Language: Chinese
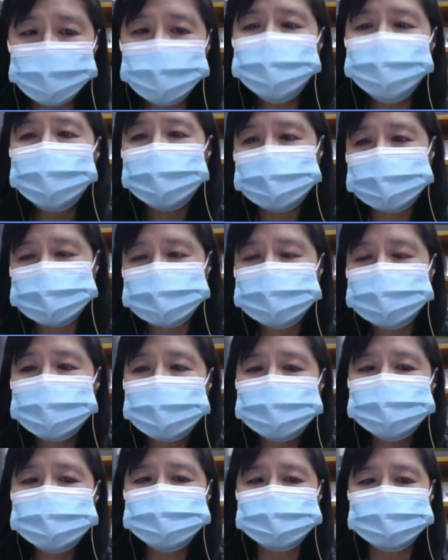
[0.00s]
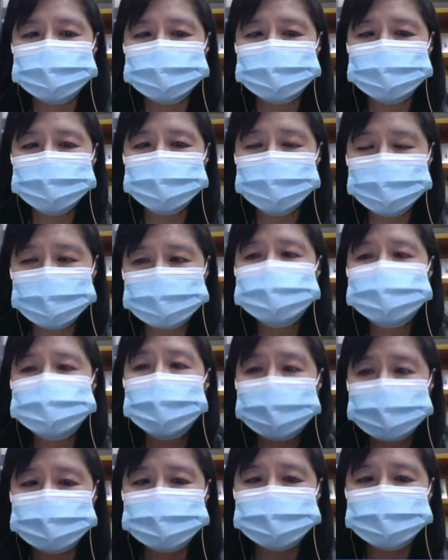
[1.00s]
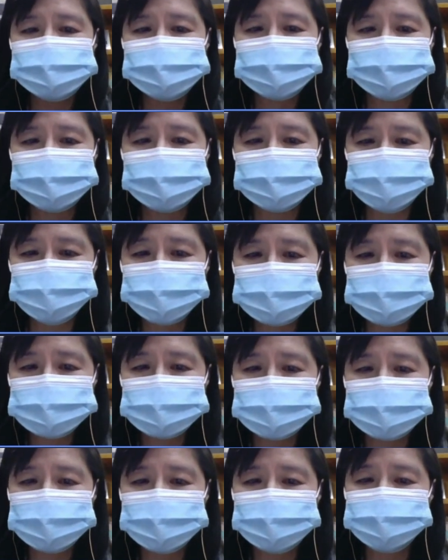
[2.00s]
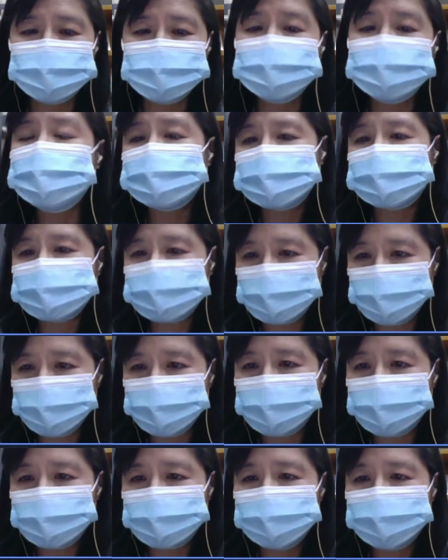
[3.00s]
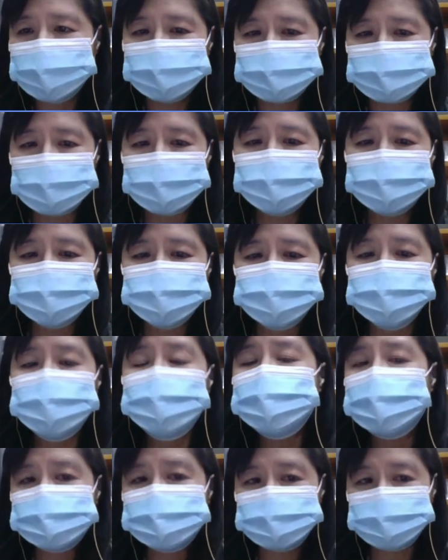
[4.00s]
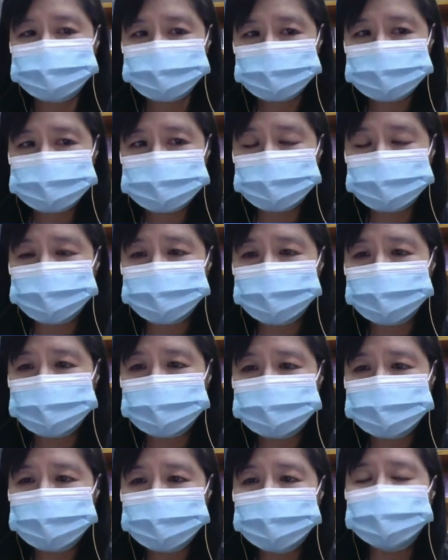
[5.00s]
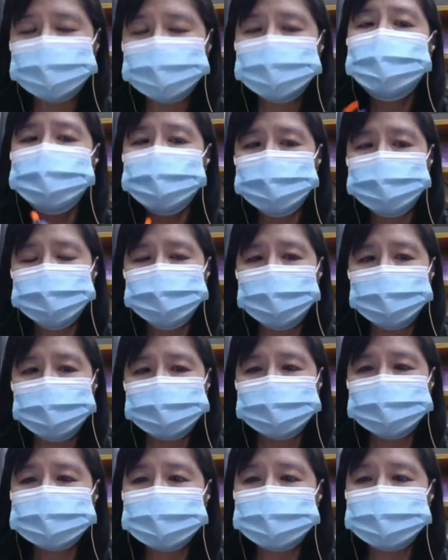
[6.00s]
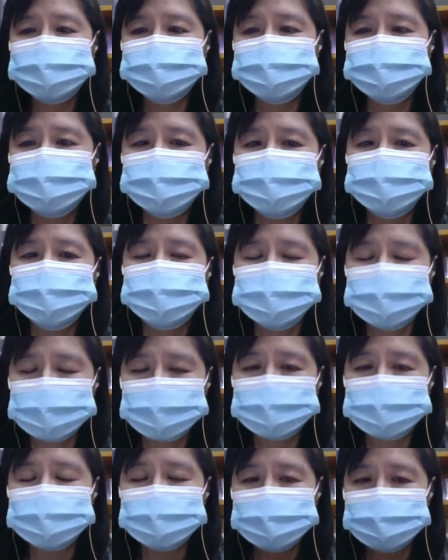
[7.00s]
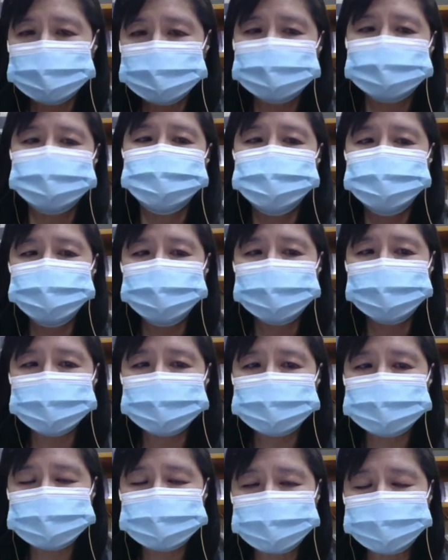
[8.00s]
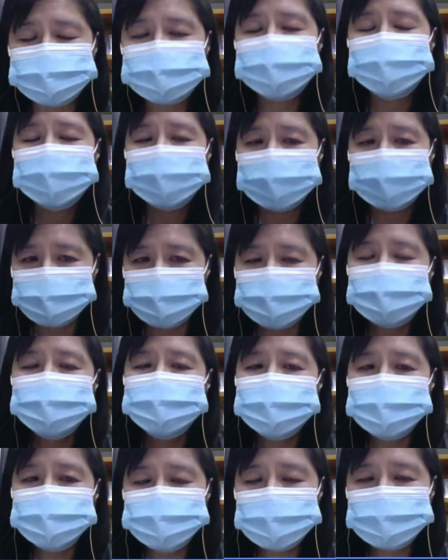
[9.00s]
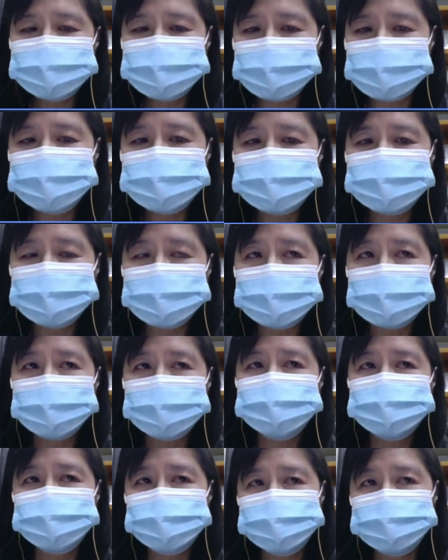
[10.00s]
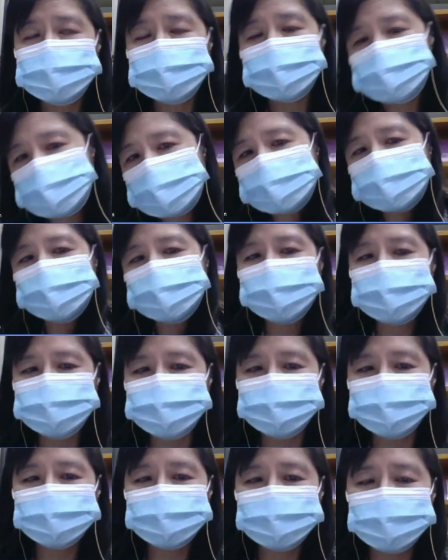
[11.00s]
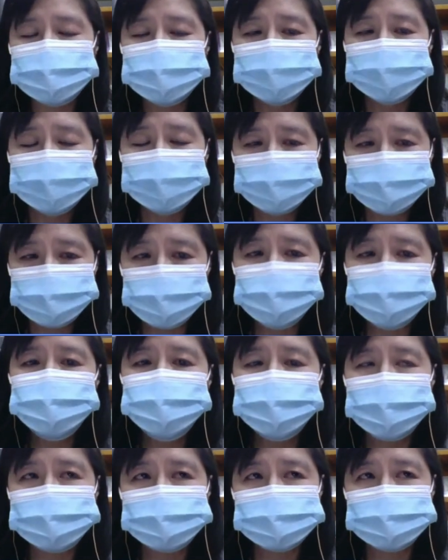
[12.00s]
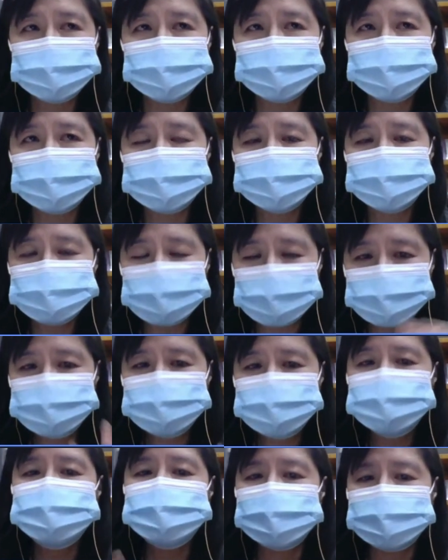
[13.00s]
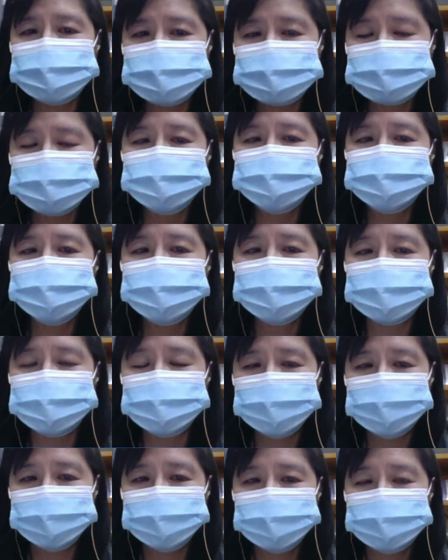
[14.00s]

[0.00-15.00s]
博物馆已经开始也尝试着做一些 Beacon 的定位，来捕捉观众的行为，哦，让博物馆跟大数据可以一起去做链接，因为要必须要诚实的告诉线上的观众朋友，博物馆的人事跟经费